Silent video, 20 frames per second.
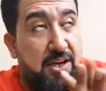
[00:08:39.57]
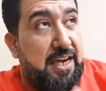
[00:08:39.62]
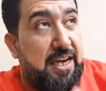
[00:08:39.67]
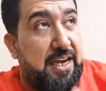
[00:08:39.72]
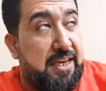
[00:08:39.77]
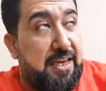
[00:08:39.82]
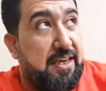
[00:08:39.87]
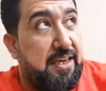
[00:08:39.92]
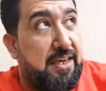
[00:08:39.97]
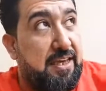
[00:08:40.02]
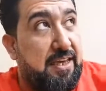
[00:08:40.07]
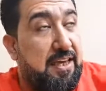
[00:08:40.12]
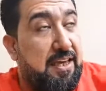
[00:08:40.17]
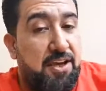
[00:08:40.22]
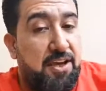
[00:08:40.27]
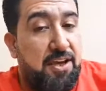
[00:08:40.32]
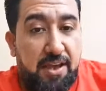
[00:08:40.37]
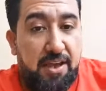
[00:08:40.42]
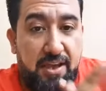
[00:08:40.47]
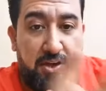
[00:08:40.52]
شو اقول لك
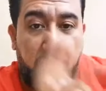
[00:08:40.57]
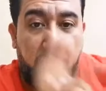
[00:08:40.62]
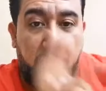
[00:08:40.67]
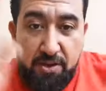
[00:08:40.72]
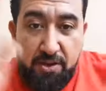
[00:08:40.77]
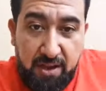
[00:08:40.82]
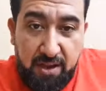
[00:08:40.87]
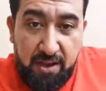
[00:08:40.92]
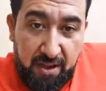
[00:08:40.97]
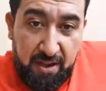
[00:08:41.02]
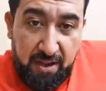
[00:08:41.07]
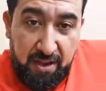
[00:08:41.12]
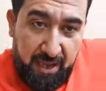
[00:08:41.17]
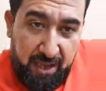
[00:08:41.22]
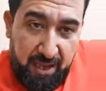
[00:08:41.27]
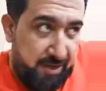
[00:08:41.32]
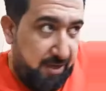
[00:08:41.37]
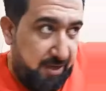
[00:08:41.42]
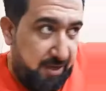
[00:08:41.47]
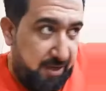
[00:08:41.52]
كونتر
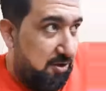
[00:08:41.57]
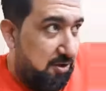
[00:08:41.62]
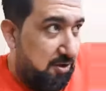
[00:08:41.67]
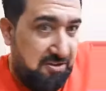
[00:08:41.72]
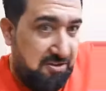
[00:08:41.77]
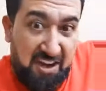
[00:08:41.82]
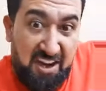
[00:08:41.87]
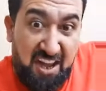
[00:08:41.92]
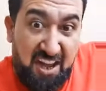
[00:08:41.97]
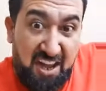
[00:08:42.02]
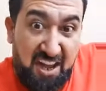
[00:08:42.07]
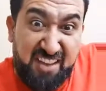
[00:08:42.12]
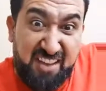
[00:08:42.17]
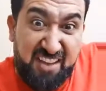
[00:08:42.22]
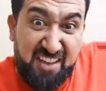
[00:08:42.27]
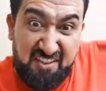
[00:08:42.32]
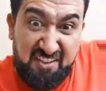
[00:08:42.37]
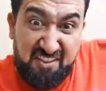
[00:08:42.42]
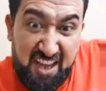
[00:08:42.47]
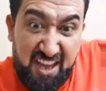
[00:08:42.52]
يعني
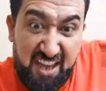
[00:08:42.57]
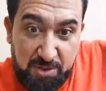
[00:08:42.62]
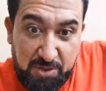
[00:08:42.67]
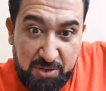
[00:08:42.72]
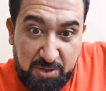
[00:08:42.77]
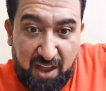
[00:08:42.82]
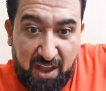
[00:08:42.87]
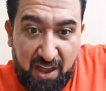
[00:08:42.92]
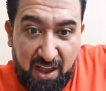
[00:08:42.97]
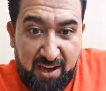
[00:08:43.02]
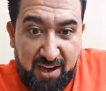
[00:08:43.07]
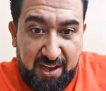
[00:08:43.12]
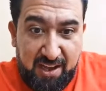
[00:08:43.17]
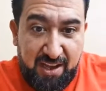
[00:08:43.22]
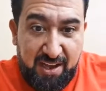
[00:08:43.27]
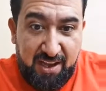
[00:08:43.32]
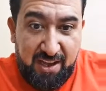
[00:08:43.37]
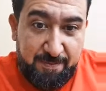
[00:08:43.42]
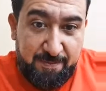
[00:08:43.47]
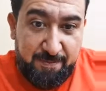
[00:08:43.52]
كونتنرات اثنين مشتاق
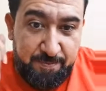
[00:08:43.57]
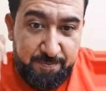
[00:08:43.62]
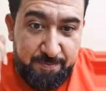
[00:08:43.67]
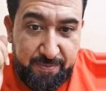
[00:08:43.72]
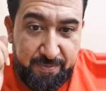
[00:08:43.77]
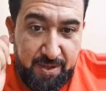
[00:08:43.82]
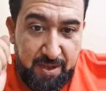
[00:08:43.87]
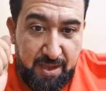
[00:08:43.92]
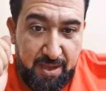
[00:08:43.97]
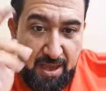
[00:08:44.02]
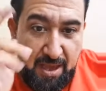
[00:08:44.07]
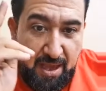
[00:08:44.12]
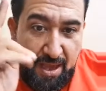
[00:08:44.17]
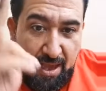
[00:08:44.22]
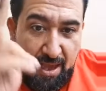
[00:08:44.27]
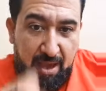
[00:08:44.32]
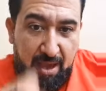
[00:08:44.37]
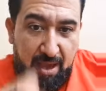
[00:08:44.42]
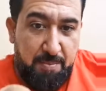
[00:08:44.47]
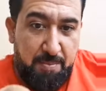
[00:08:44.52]
لك انا
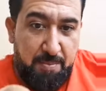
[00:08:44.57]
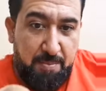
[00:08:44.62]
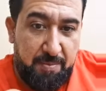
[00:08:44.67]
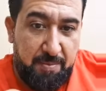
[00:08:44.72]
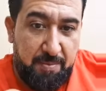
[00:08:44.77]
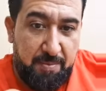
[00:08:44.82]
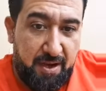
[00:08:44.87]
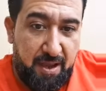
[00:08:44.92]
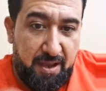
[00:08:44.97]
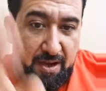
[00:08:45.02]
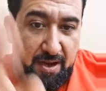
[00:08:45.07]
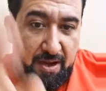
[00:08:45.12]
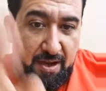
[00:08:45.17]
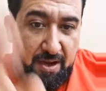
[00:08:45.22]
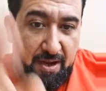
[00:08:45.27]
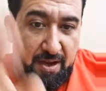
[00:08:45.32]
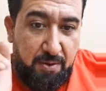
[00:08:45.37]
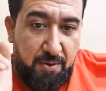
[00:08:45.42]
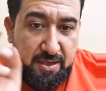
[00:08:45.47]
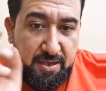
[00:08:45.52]
احبك من
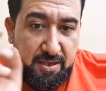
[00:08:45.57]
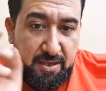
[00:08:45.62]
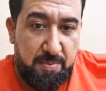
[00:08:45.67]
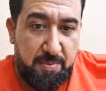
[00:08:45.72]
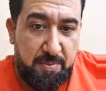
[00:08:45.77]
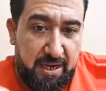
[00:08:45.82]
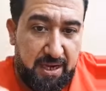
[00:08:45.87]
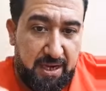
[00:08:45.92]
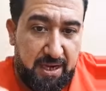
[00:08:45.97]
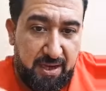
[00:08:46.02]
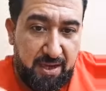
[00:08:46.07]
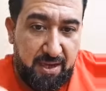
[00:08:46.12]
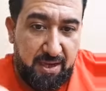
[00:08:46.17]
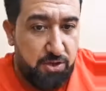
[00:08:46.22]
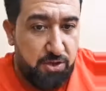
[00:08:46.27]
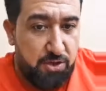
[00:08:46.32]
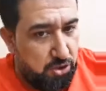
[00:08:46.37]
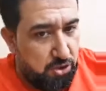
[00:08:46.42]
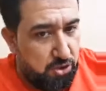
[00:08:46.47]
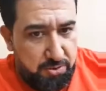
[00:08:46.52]
ايران اهواز اسمك
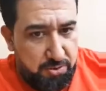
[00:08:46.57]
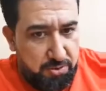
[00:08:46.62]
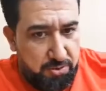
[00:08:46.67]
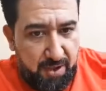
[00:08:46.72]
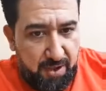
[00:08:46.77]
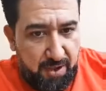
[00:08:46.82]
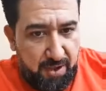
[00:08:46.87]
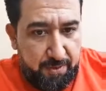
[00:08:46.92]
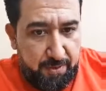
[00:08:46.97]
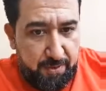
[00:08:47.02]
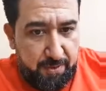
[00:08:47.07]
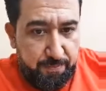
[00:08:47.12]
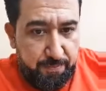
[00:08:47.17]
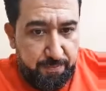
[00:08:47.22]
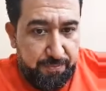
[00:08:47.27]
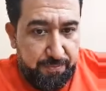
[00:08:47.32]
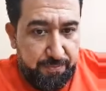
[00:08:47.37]
الحقيقي شنو فاضل